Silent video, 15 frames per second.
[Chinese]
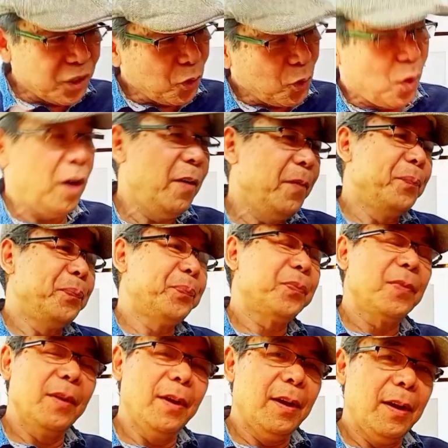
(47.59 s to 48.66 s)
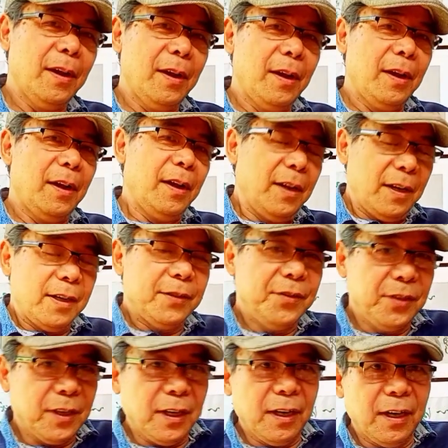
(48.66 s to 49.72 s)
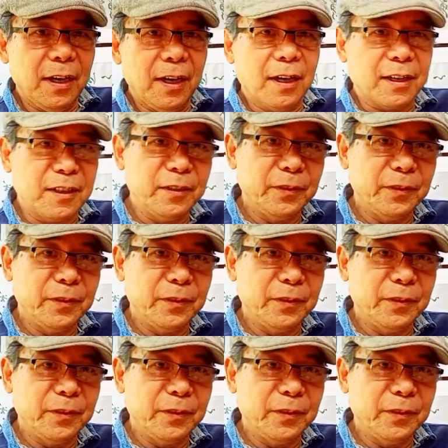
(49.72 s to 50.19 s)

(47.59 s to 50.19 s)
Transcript: 说，这个